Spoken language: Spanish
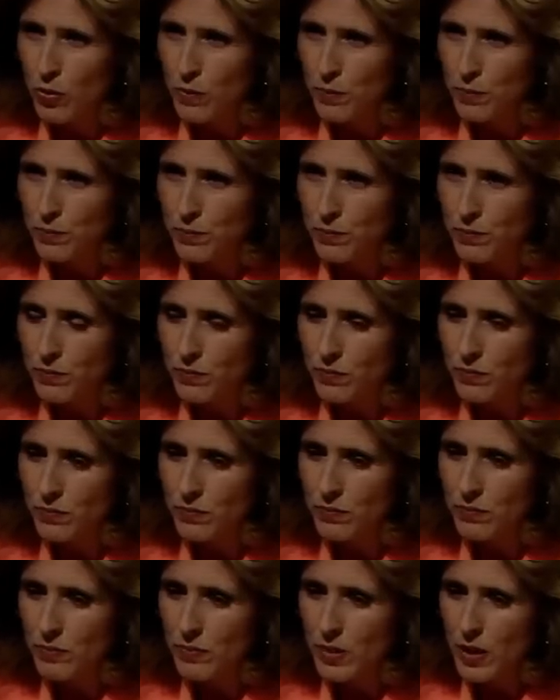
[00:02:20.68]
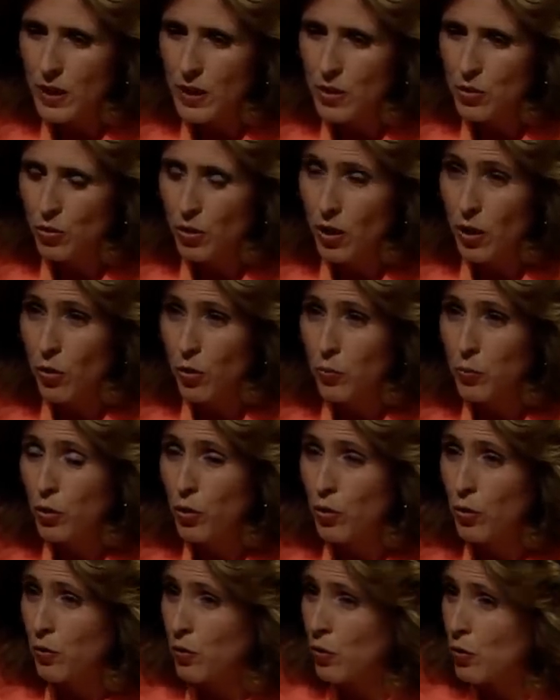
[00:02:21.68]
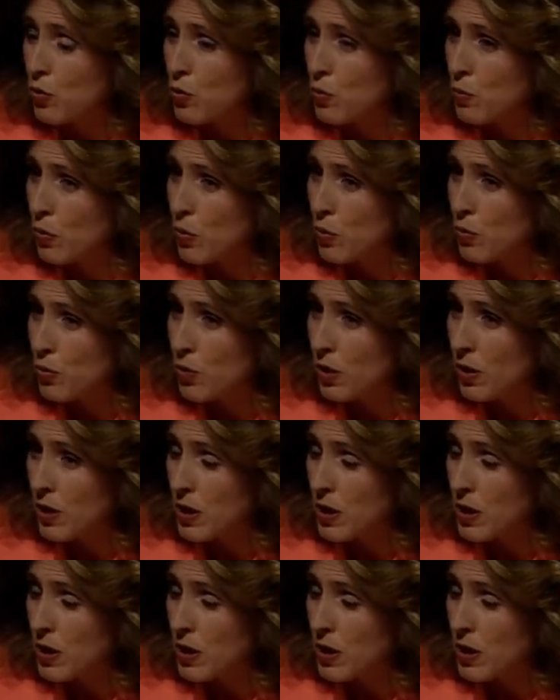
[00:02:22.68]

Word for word: mm, historiador muy conocido que supongo que usted